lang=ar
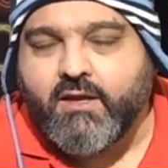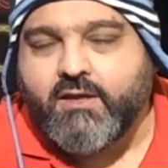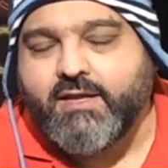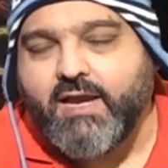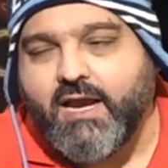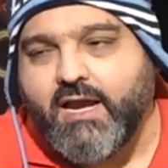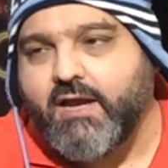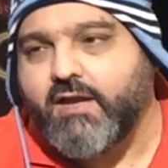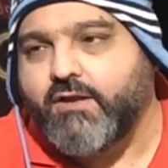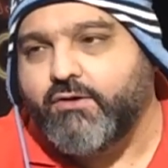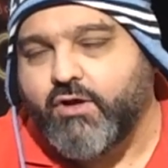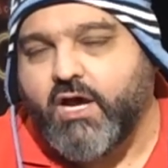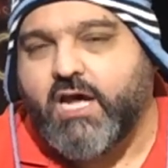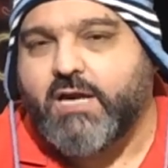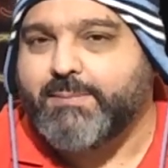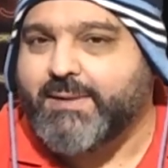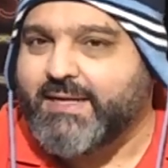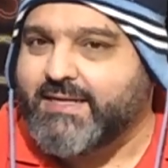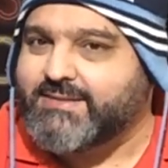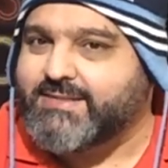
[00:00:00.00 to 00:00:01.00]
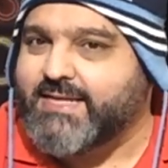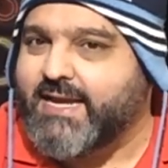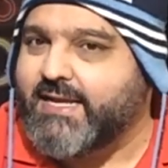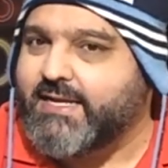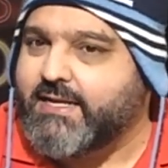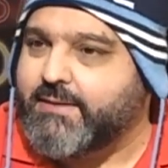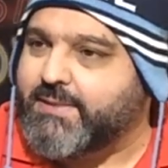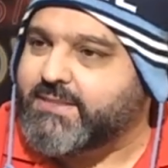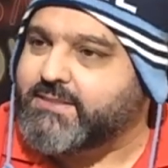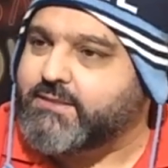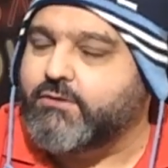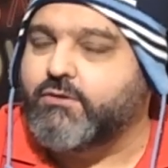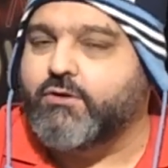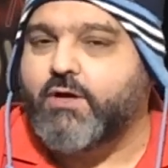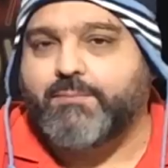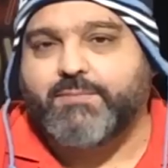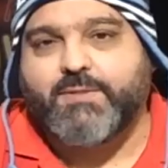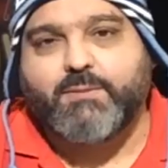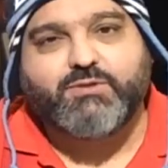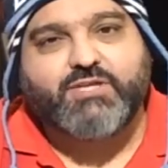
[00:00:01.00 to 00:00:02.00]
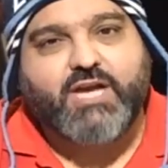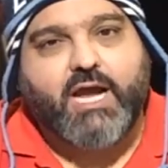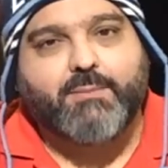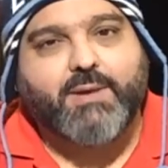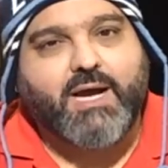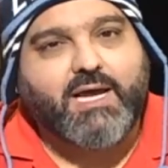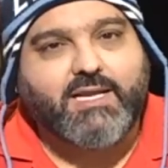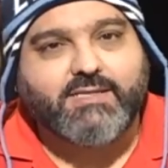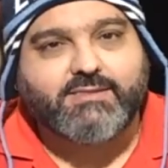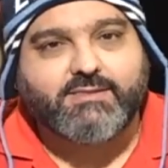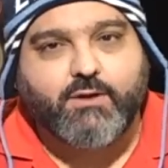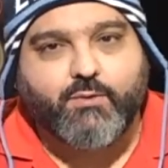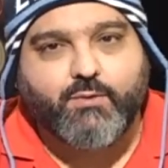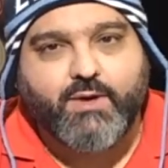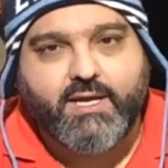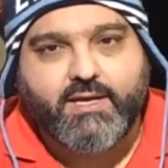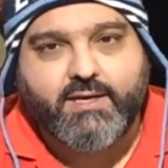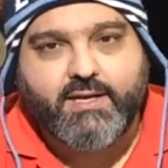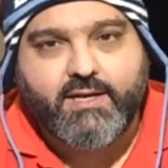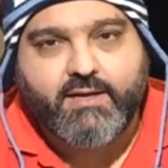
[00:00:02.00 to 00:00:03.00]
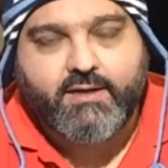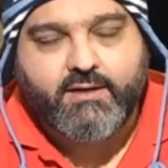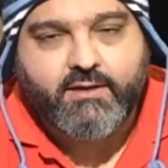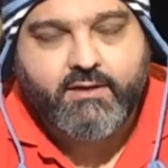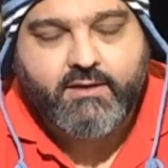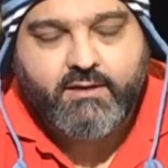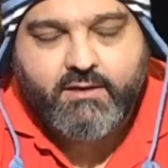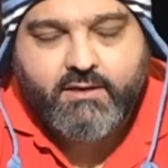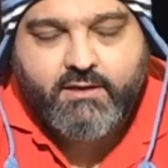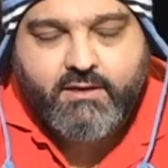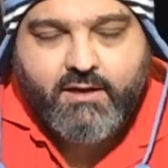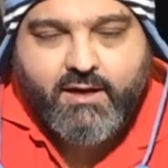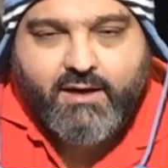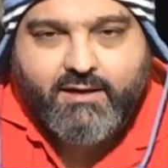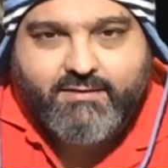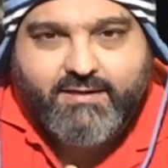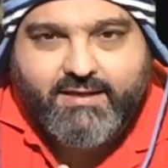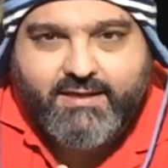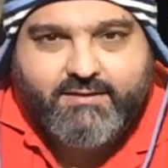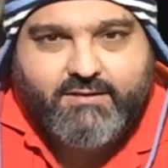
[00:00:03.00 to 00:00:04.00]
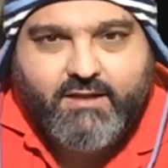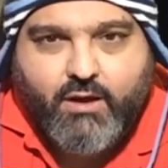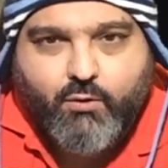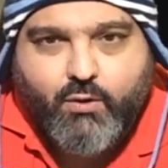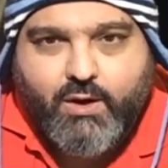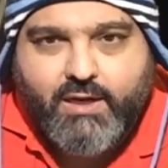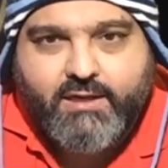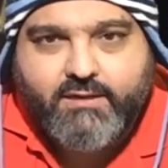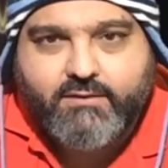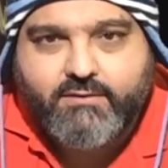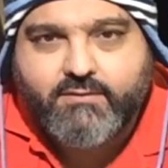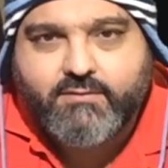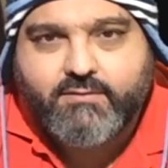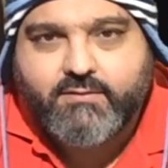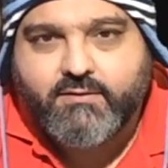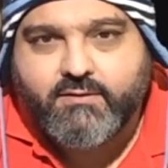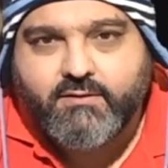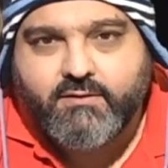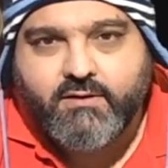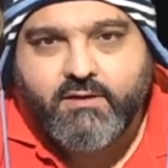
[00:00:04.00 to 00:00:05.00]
يا انه 40 ثانيه بس انه عم تمشي على مهلها الثواني كثير طولت